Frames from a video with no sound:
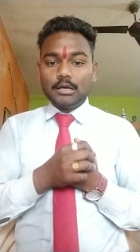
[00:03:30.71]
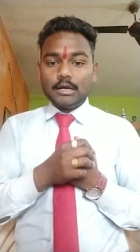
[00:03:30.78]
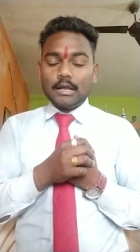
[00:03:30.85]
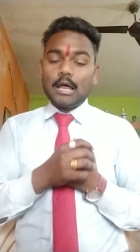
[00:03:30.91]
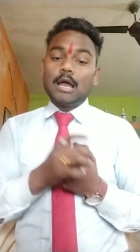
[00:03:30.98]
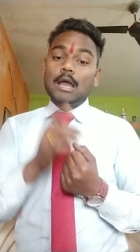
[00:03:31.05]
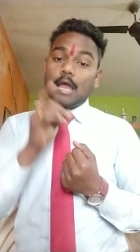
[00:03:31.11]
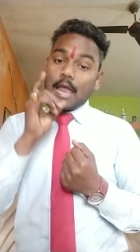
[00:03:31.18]
है
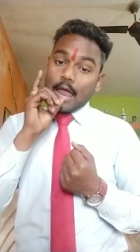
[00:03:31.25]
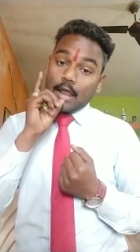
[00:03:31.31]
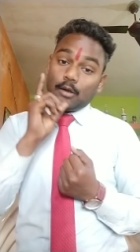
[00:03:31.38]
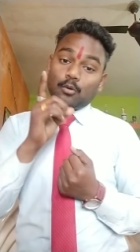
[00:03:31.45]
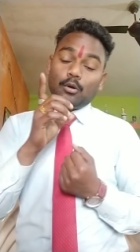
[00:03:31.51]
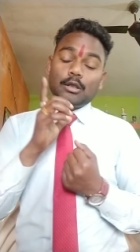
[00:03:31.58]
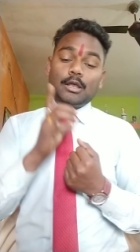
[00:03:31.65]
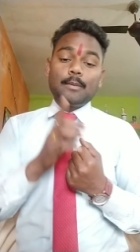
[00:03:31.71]
ना
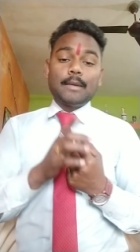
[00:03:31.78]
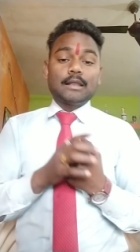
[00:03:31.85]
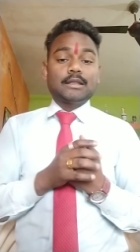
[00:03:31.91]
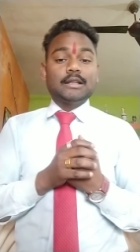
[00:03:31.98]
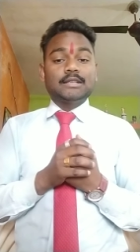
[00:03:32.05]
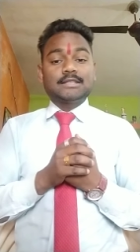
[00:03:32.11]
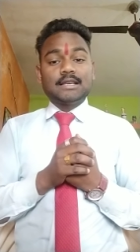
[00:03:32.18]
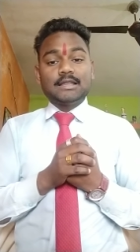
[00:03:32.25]
एल्कोहल की
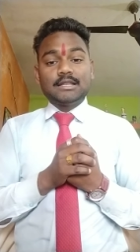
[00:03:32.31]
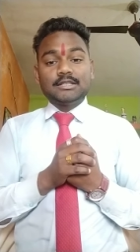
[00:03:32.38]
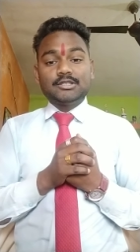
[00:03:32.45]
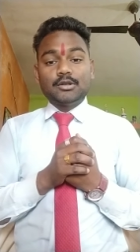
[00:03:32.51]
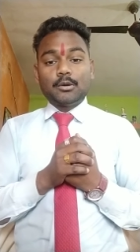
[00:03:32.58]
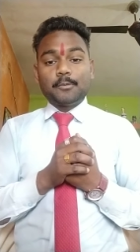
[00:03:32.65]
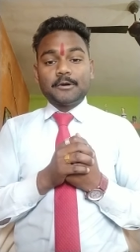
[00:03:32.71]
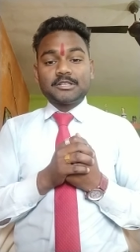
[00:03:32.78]
मात्रा इसके अंदर
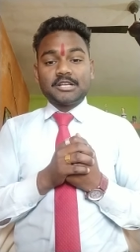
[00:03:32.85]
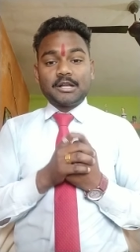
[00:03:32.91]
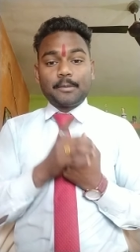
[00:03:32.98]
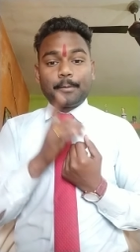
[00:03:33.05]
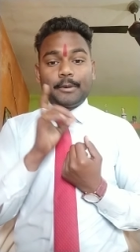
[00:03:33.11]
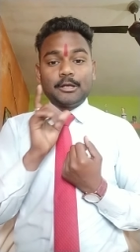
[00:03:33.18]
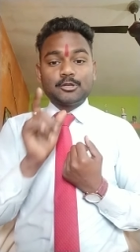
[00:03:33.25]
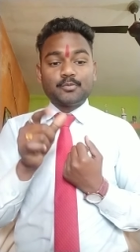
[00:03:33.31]
जीरो परसेंट
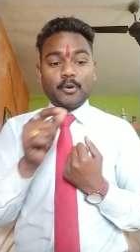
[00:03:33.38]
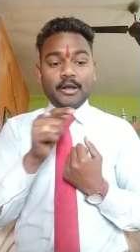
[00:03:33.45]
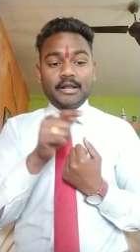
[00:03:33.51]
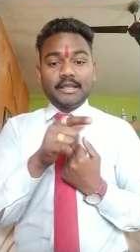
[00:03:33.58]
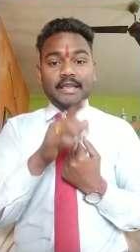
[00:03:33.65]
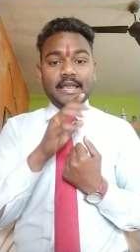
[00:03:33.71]
है प्लस पॉइंट